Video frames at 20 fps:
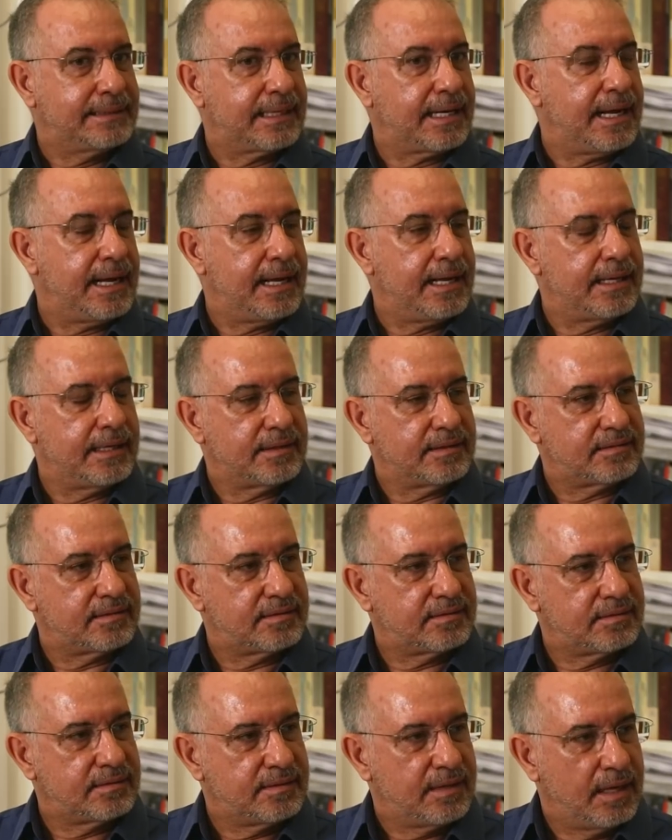
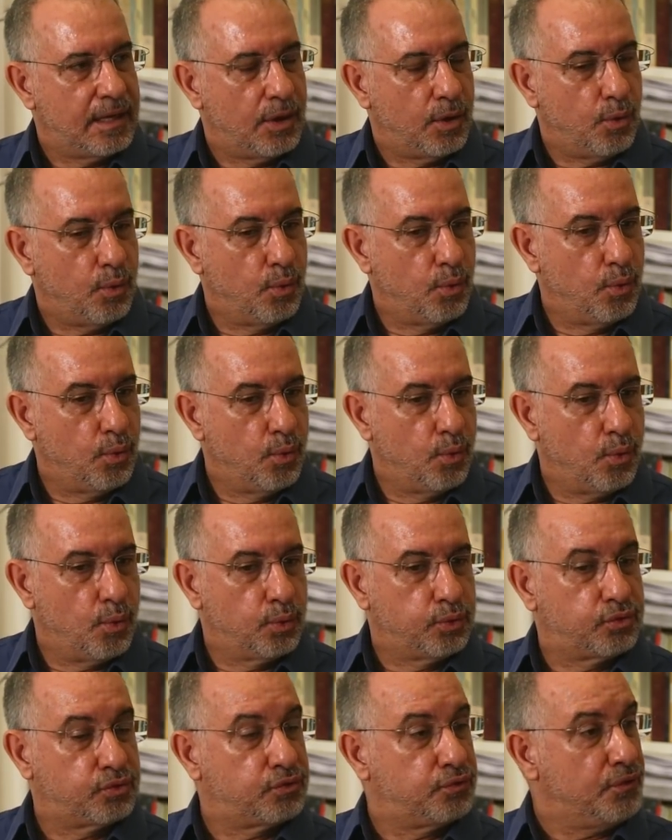atrás o,
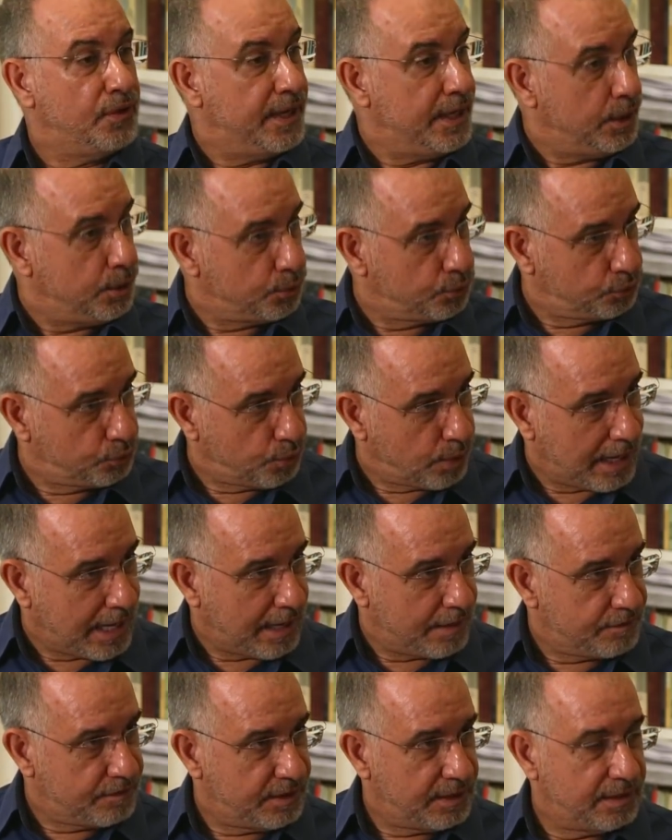os filhos do
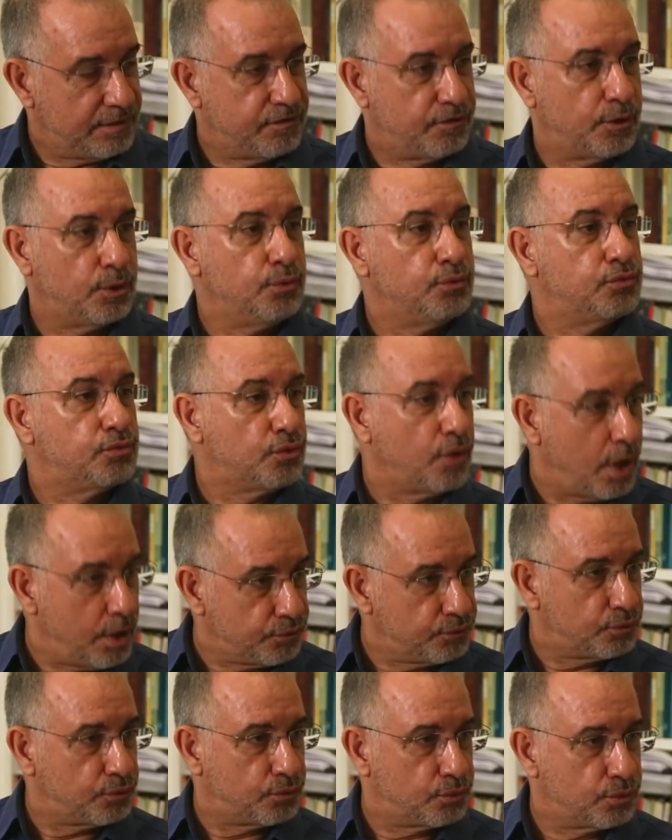Ávila foram
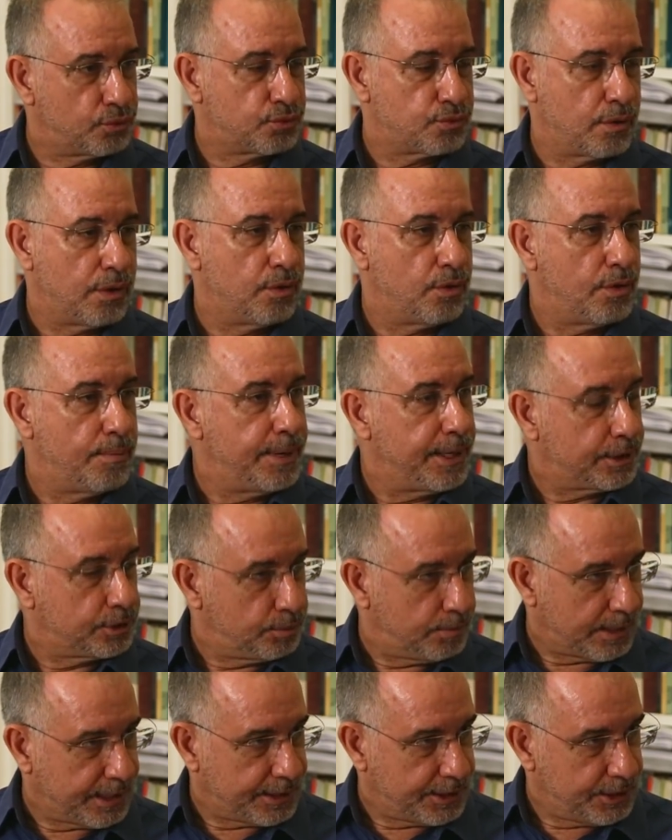sócios do João
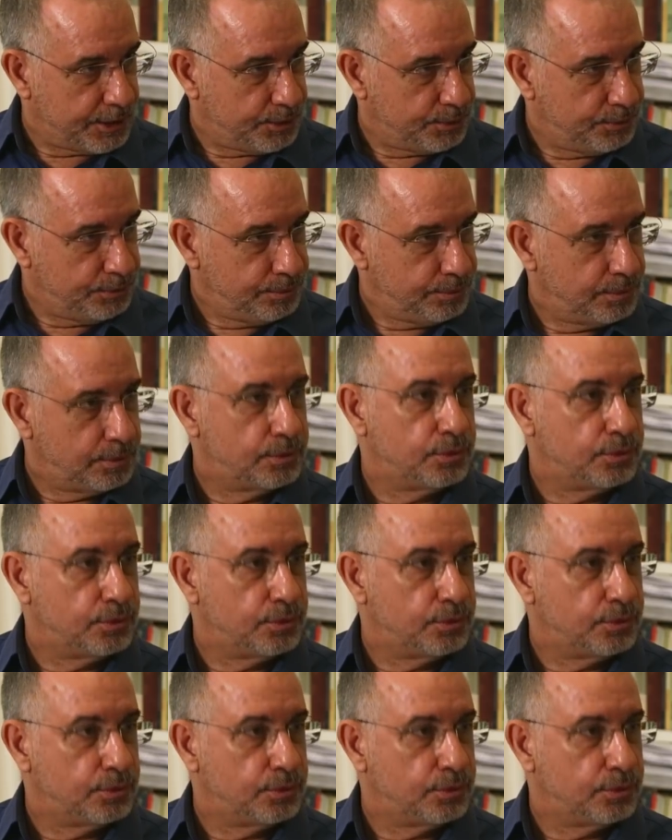Roberto Marinho